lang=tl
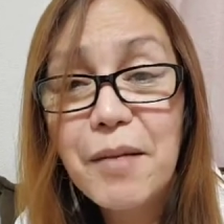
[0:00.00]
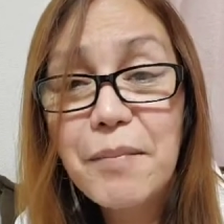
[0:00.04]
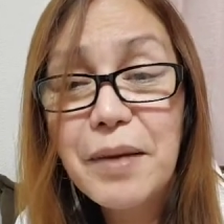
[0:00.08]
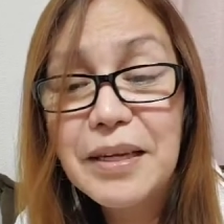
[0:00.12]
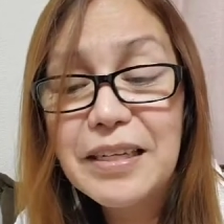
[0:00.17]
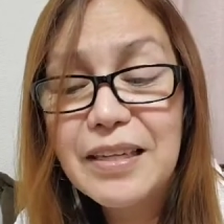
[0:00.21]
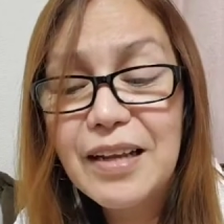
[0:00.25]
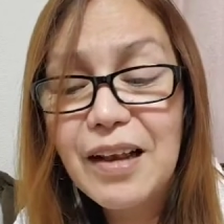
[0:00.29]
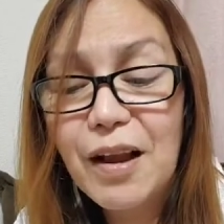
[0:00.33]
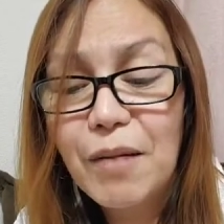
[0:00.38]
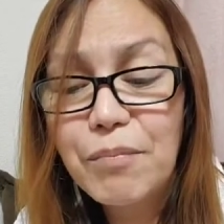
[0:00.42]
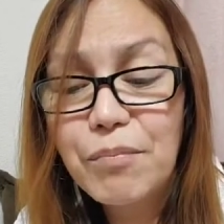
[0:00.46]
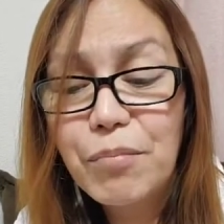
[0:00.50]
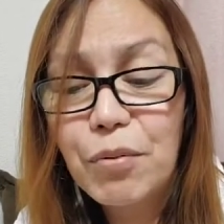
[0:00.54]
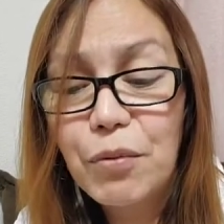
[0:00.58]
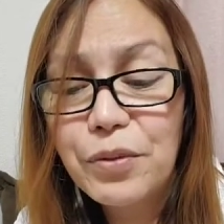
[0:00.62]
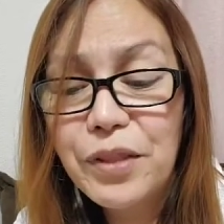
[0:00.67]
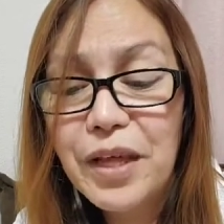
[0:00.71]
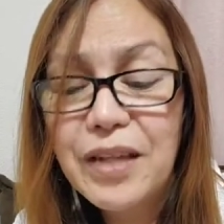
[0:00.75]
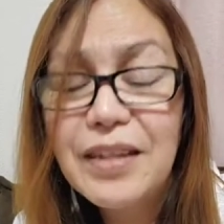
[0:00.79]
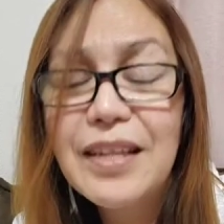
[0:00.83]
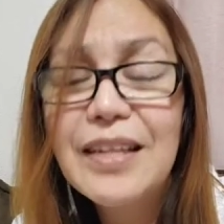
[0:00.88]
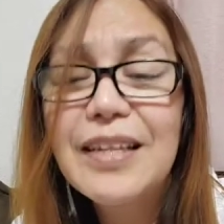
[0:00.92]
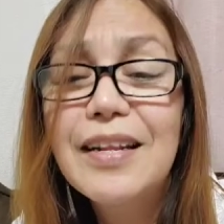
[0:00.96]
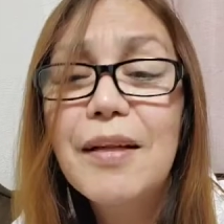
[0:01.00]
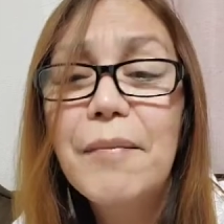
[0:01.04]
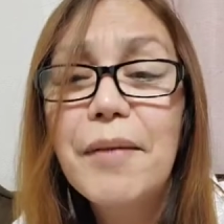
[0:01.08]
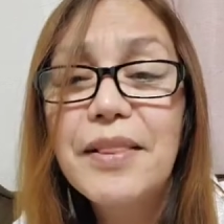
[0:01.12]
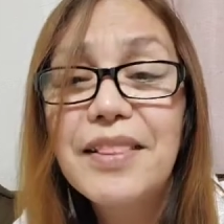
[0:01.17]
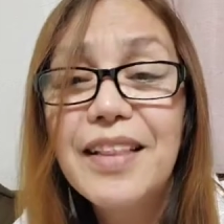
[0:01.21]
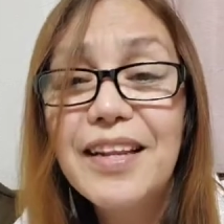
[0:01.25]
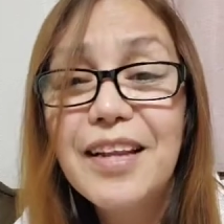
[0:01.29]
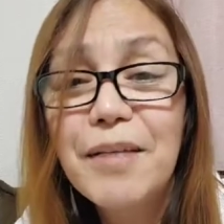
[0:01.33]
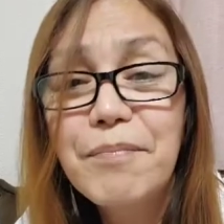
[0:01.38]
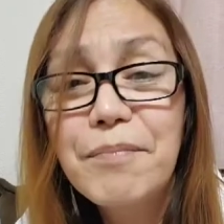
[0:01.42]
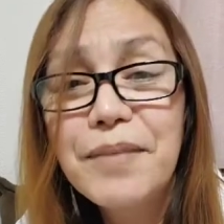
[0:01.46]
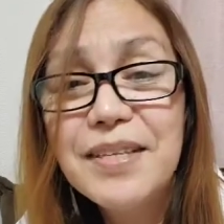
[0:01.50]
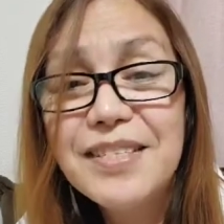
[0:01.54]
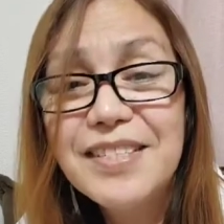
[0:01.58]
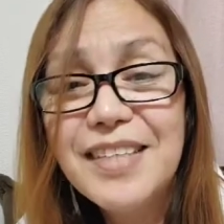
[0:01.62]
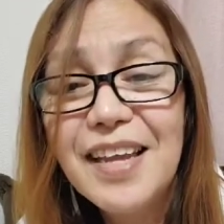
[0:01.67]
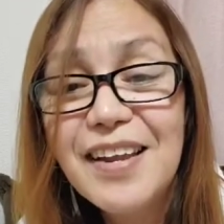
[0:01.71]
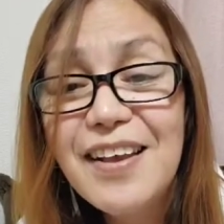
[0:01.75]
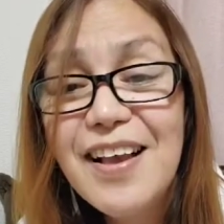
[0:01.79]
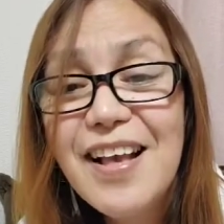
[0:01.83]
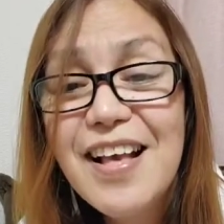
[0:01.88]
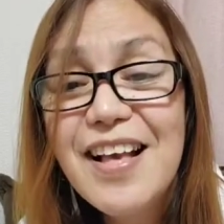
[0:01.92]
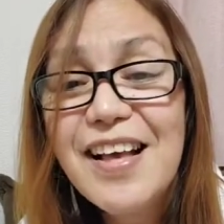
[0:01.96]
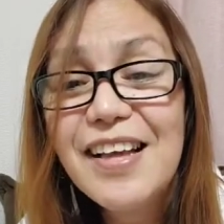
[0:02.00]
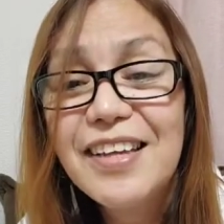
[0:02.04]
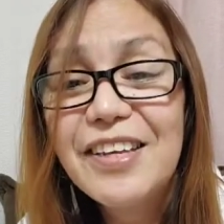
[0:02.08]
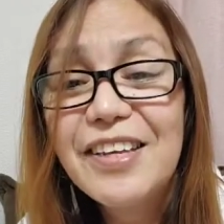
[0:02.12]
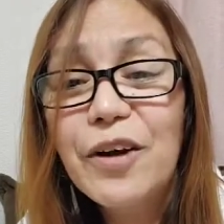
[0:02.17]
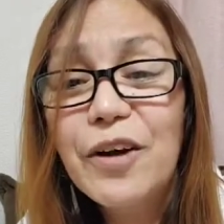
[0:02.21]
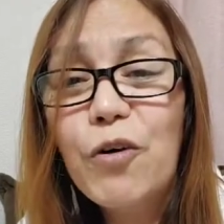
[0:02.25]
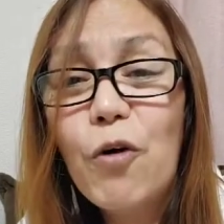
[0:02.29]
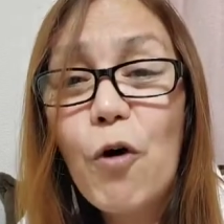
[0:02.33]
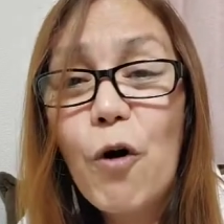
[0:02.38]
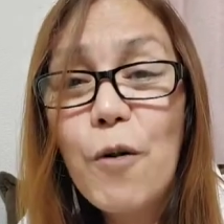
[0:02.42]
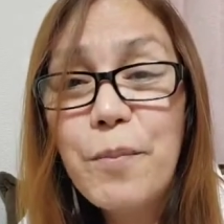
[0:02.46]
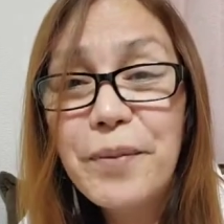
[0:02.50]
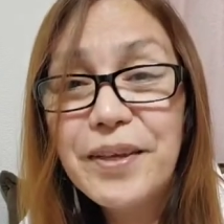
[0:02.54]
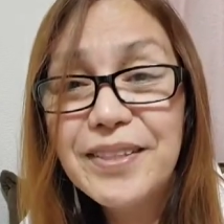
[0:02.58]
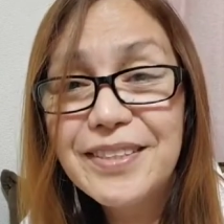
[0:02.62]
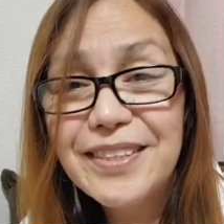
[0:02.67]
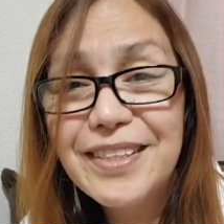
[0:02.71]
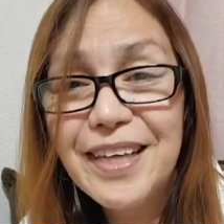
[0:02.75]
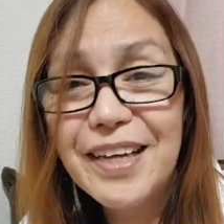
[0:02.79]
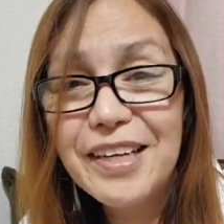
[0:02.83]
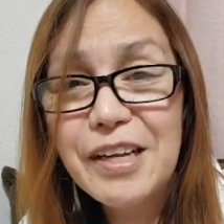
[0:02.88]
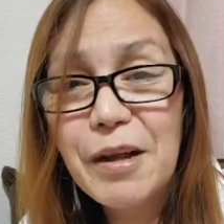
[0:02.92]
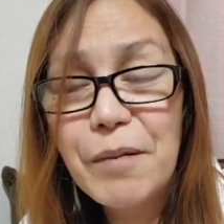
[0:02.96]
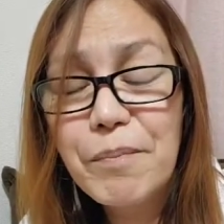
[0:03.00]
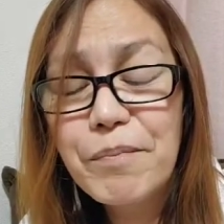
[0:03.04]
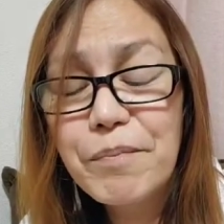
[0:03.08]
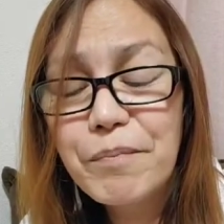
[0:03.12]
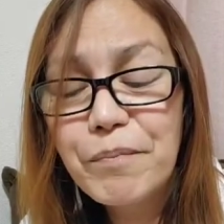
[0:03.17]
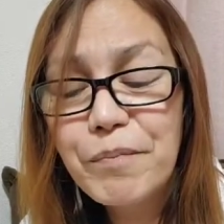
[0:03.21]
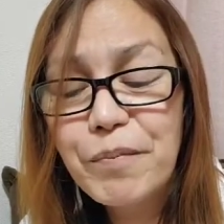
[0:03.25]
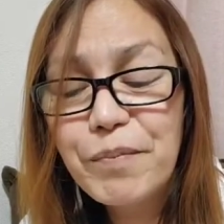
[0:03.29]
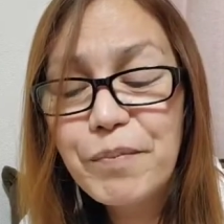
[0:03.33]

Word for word: Manila po na hindi niya maintindihan minsan nag-comment siya na